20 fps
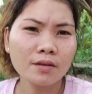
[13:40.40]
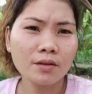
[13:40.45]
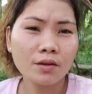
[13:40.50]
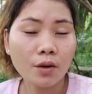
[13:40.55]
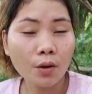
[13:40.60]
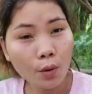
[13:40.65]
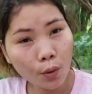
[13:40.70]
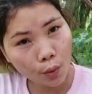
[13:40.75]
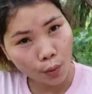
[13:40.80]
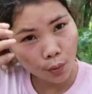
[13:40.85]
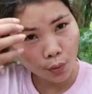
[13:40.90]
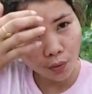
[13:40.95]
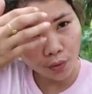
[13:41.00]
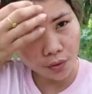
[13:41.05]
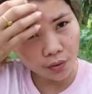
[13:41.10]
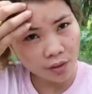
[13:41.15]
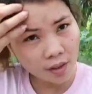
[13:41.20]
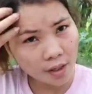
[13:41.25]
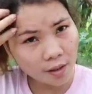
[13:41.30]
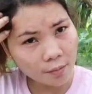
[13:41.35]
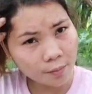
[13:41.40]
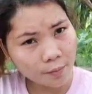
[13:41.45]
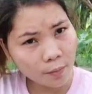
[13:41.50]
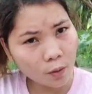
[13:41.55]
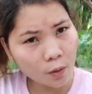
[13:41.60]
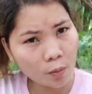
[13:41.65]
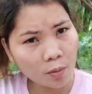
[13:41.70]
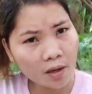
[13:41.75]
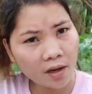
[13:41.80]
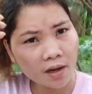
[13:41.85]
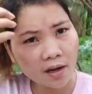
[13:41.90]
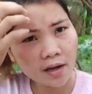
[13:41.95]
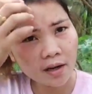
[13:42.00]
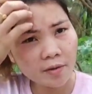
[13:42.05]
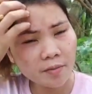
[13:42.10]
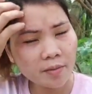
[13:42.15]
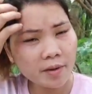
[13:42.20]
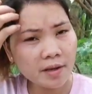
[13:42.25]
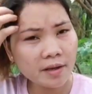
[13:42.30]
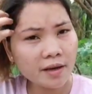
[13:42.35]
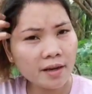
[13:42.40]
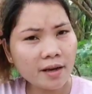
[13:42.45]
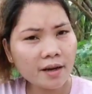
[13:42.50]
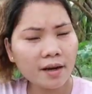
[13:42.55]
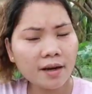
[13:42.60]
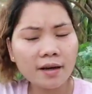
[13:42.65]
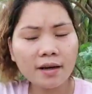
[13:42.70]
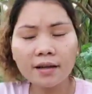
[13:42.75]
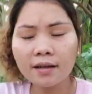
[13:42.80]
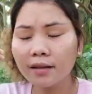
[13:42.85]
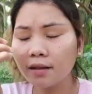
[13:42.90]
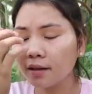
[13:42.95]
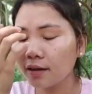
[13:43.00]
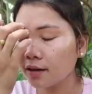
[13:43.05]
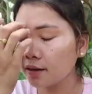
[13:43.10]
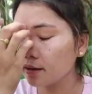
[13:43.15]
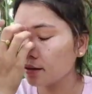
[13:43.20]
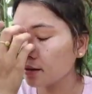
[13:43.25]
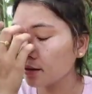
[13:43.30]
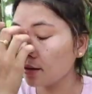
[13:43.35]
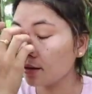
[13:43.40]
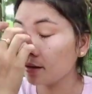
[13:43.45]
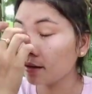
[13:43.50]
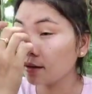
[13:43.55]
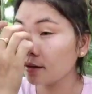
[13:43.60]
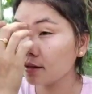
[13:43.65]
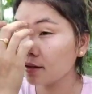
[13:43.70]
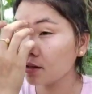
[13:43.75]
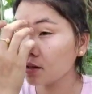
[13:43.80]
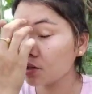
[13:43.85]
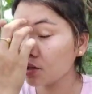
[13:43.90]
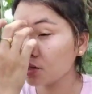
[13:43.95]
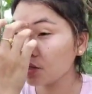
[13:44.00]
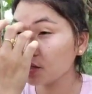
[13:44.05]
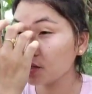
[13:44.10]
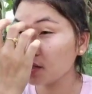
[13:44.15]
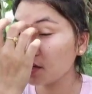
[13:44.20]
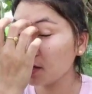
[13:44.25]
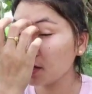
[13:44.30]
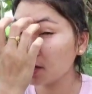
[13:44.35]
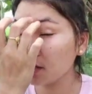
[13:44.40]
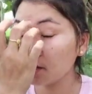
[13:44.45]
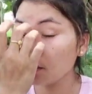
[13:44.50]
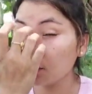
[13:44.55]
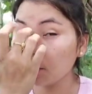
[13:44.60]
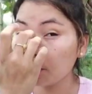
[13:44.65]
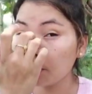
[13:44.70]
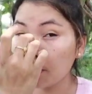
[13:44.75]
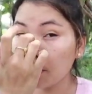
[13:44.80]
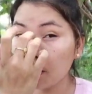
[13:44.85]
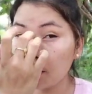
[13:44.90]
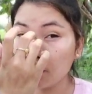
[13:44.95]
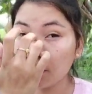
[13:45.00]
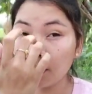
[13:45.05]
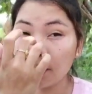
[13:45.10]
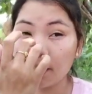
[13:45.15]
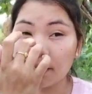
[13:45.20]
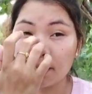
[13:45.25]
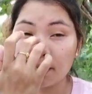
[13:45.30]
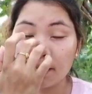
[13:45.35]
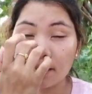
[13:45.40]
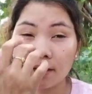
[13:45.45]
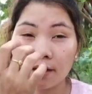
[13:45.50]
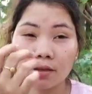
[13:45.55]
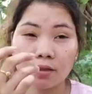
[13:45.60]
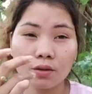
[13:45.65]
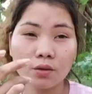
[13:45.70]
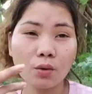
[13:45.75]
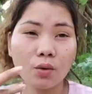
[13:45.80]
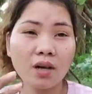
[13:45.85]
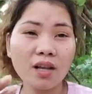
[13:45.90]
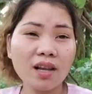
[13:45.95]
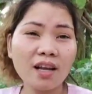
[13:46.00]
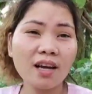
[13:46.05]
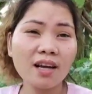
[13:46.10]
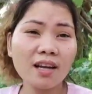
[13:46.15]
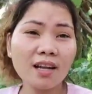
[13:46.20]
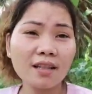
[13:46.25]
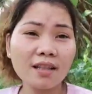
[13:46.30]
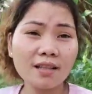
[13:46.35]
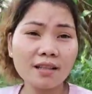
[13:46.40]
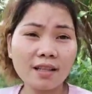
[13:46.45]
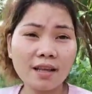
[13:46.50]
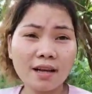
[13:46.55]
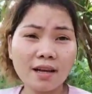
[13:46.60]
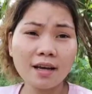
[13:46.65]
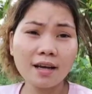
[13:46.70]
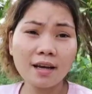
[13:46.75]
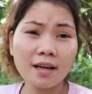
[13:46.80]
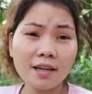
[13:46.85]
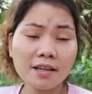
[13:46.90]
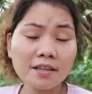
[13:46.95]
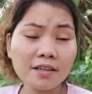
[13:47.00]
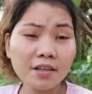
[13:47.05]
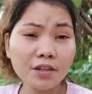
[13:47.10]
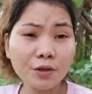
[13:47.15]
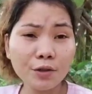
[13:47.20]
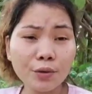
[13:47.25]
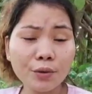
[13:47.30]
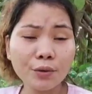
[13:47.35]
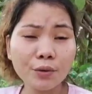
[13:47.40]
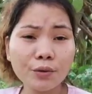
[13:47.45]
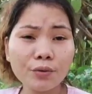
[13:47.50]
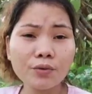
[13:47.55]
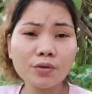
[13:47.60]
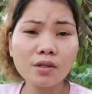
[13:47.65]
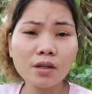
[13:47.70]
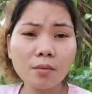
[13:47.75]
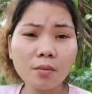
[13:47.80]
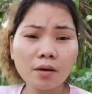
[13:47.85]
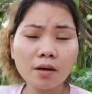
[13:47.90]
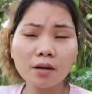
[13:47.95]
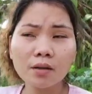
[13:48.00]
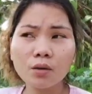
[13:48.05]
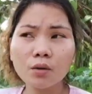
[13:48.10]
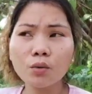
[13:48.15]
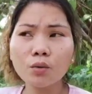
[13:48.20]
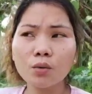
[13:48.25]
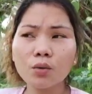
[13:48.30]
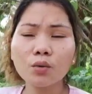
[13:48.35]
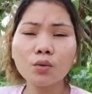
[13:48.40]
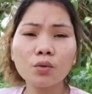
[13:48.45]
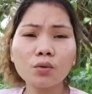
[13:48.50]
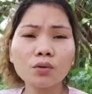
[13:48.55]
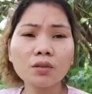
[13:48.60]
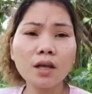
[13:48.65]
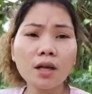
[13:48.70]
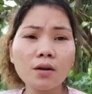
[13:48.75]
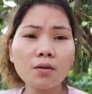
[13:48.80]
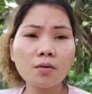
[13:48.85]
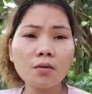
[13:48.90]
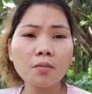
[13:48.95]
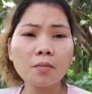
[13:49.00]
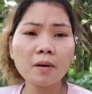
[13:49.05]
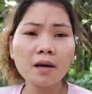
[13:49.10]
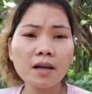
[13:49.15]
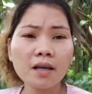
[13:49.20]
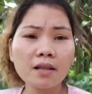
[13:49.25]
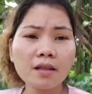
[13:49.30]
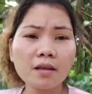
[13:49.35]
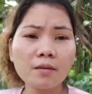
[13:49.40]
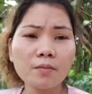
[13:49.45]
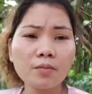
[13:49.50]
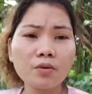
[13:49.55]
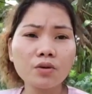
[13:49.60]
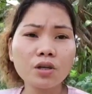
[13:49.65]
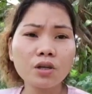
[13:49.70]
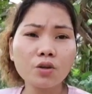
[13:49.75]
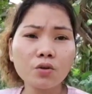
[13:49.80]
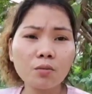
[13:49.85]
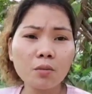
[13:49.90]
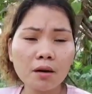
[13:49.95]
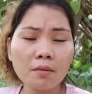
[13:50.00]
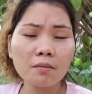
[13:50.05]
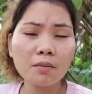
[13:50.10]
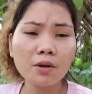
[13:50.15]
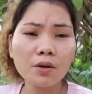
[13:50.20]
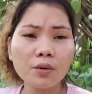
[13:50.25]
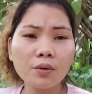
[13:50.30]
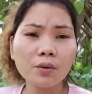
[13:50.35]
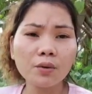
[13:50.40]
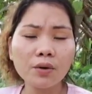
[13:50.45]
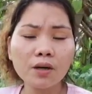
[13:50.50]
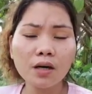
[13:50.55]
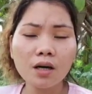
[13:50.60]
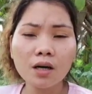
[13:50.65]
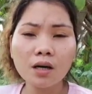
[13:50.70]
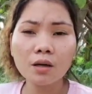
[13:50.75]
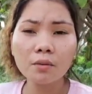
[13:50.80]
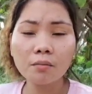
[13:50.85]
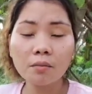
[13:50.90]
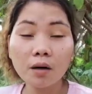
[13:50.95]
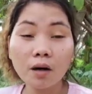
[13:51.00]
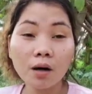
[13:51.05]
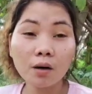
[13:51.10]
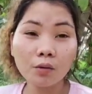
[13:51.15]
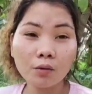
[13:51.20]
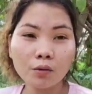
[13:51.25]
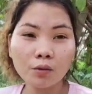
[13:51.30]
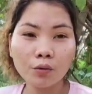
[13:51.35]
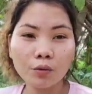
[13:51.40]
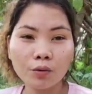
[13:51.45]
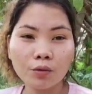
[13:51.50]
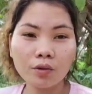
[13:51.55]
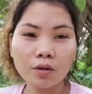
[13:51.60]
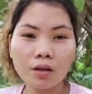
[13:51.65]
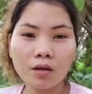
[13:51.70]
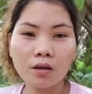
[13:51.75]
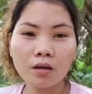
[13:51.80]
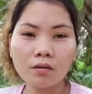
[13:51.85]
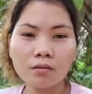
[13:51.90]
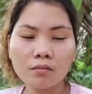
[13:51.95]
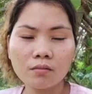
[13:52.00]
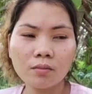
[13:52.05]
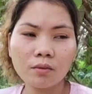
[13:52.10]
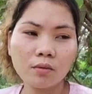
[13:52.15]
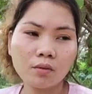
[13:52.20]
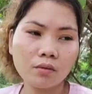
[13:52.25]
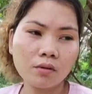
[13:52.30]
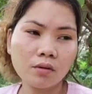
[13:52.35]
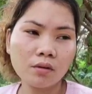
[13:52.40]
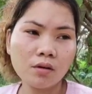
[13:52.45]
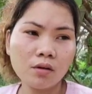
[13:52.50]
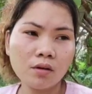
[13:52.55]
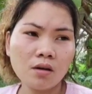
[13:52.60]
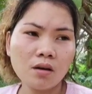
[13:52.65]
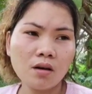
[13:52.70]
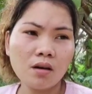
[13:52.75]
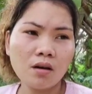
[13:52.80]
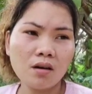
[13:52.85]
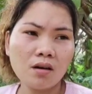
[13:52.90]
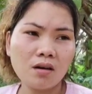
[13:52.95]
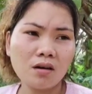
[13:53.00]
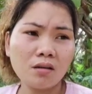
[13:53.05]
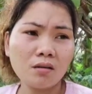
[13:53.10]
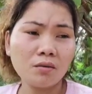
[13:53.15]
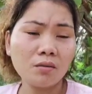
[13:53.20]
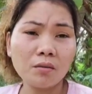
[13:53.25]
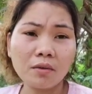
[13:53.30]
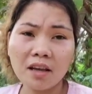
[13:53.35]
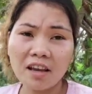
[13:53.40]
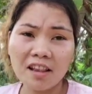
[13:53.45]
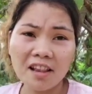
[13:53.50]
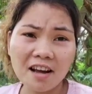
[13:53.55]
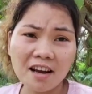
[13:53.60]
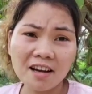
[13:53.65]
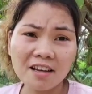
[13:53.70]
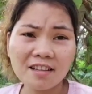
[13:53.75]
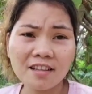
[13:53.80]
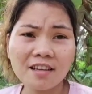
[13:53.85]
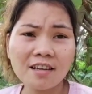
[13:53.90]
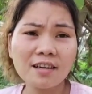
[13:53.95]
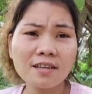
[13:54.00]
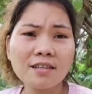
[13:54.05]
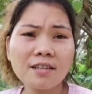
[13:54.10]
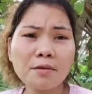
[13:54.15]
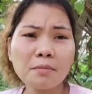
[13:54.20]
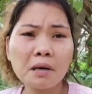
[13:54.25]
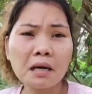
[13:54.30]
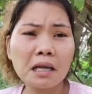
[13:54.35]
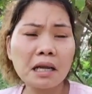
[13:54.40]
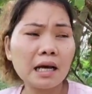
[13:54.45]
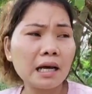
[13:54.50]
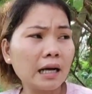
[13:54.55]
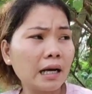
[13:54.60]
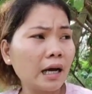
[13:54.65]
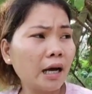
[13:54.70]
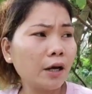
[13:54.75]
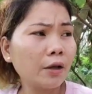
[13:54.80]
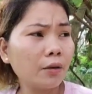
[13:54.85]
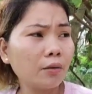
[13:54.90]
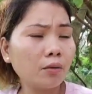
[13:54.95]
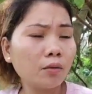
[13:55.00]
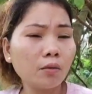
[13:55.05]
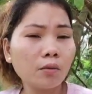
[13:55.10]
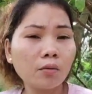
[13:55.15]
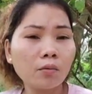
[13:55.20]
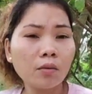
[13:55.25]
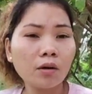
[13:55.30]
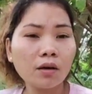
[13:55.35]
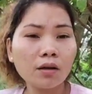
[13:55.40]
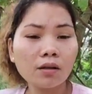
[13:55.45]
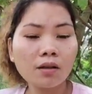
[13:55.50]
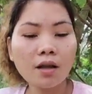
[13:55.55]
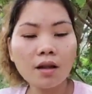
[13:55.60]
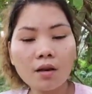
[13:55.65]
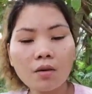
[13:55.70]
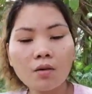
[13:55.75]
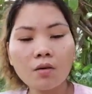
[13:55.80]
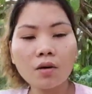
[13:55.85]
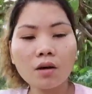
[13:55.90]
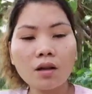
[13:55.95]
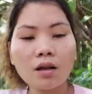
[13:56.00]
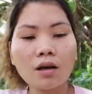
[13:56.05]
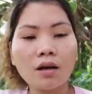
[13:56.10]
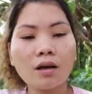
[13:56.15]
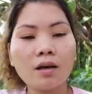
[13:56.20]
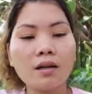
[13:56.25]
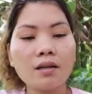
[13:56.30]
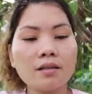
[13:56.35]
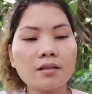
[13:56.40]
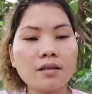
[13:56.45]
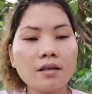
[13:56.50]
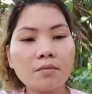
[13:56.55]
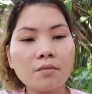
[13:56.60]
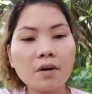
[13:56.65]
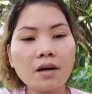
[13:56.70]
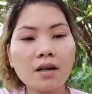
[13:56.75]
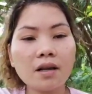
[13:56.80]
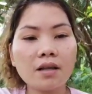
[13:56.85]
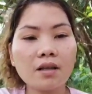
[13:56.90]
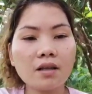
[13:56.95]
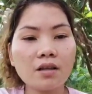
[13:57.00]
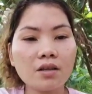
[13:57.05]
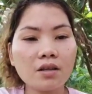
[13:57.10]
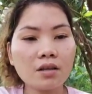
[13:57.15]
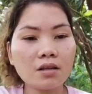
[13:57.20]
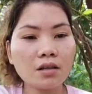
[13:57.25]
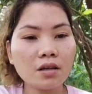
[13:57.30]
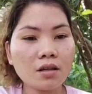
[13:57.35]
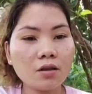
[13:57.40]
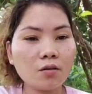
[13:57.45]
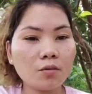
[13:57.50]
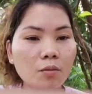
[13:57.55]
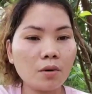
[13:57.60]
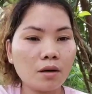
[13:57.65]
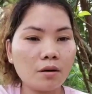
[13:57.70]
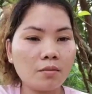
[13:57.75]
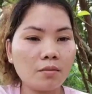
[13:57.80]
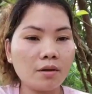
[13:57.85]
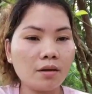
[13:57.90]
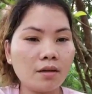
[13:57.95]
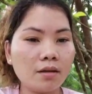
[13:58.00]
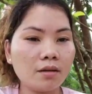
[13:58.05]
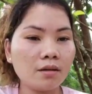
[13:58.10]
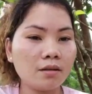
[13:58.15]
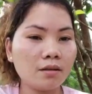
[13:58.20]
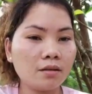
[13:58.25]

So, yun lang po mga kaibigan ang aking share at kung paano alisin. So, kailangan natin talagang alisin yun sa mga tulo ng talong para hindi po siya dumami yung mga uod. Ayan po. And, kailangan din kasi maalaga yung mga talong. Kailangan alisin para hindi na siya dumami.